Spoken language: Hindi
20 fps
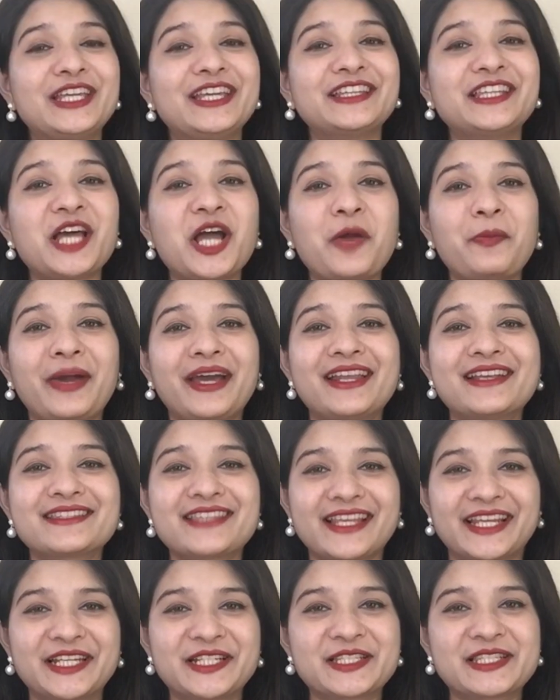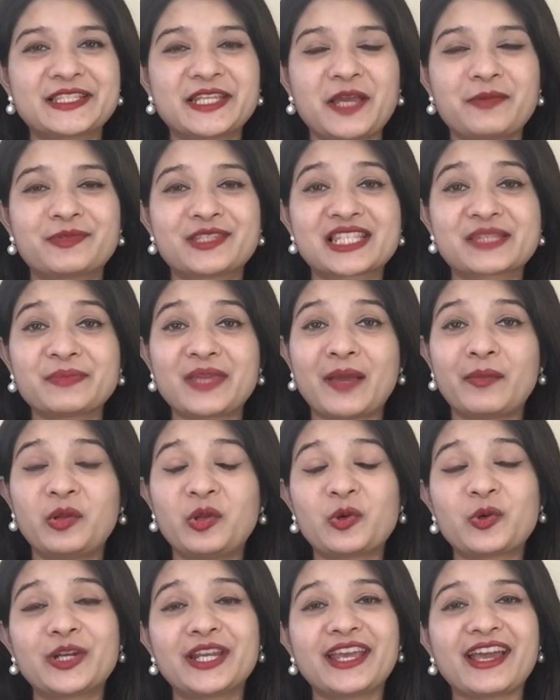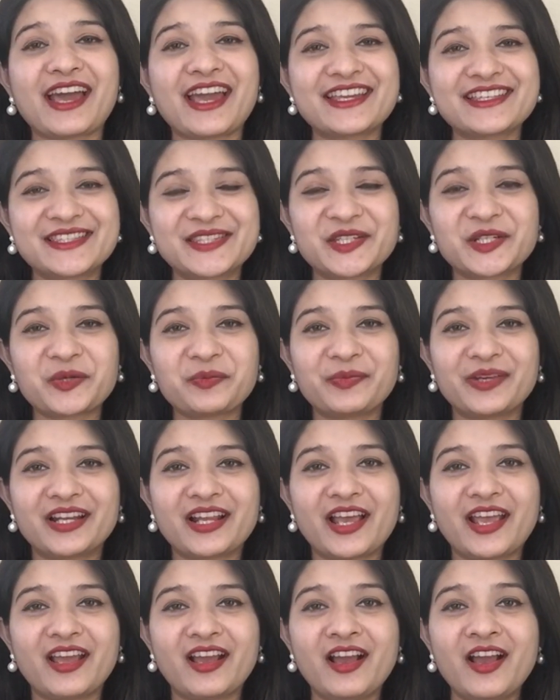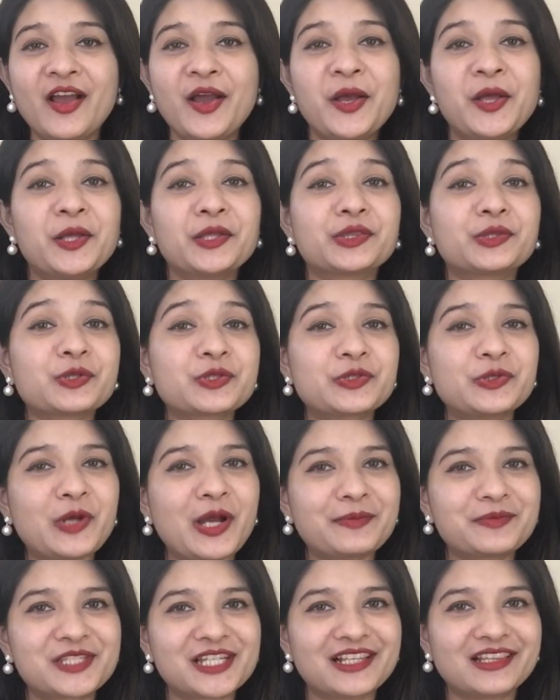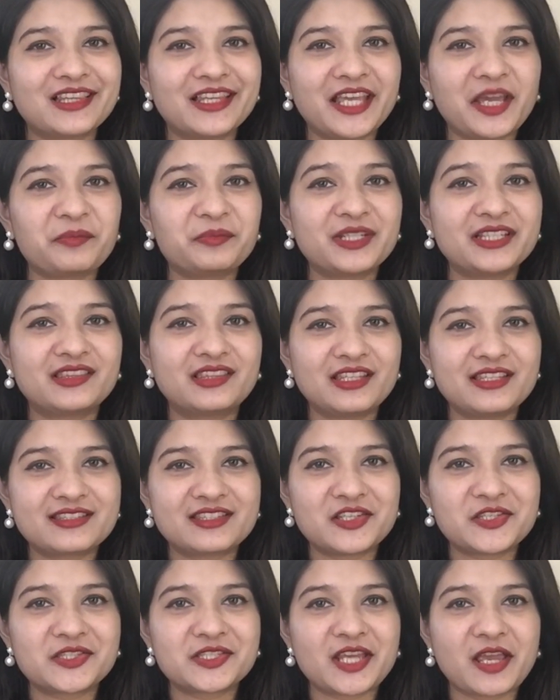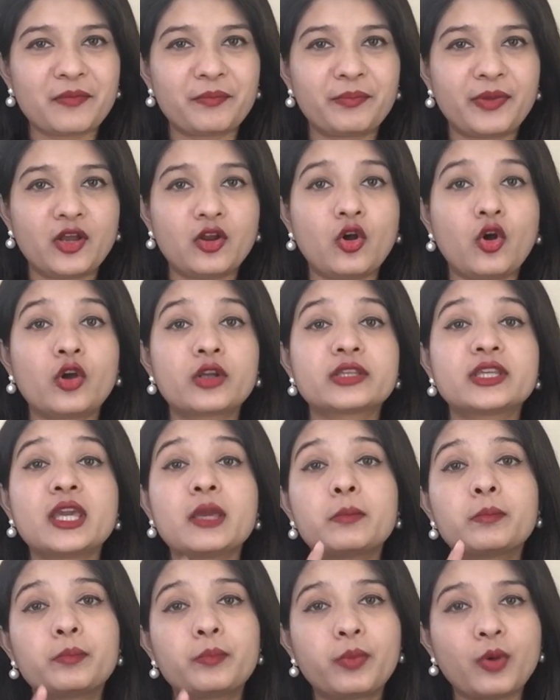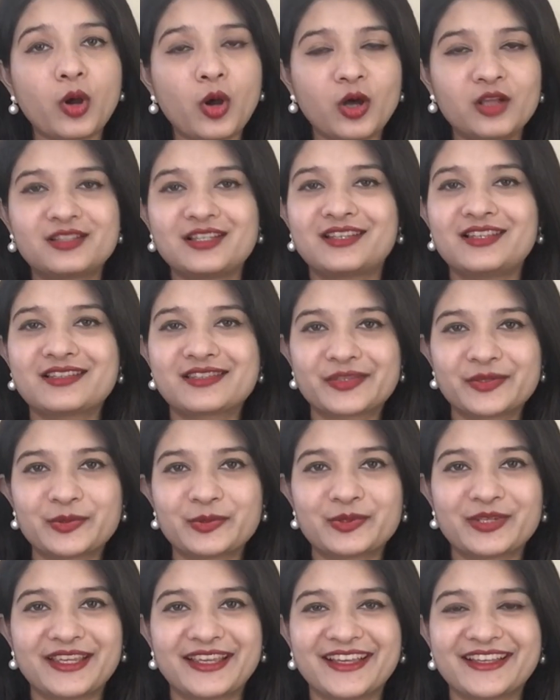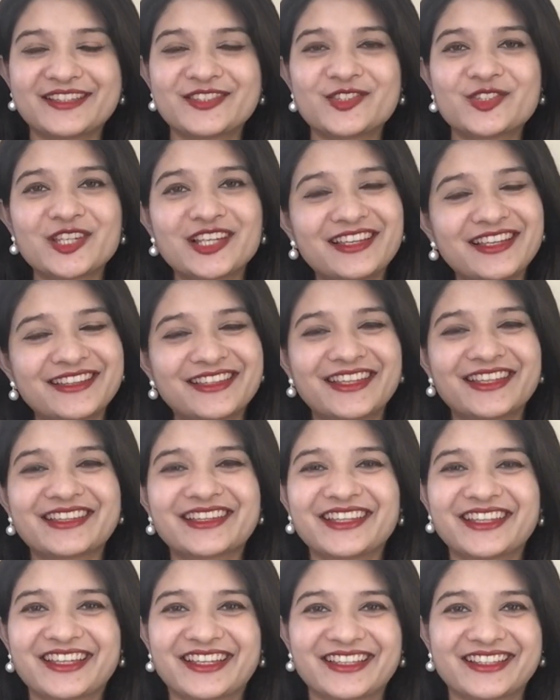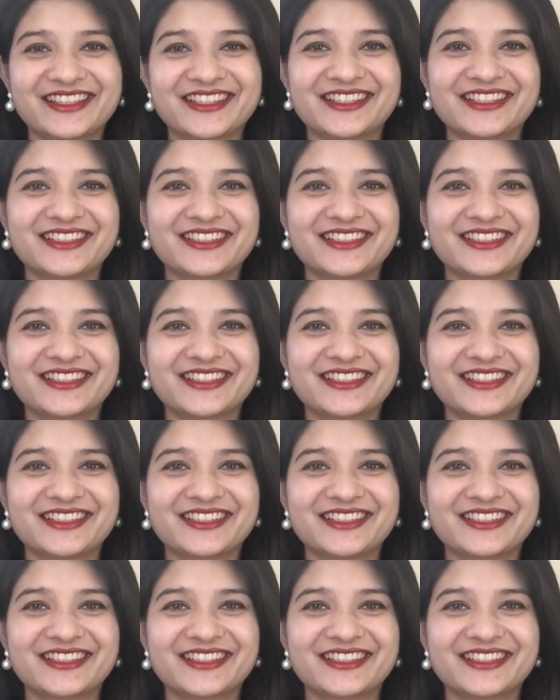ये था हमारा सेकेंड स्टेप जिसमें हम लोगों ने आई सीरम बनाया दोस्तों अब चलते हैं अपने तीसरे स्टेप पर और ये बहुत ज़्यादा ज़रूरी है चलिए देखते हैं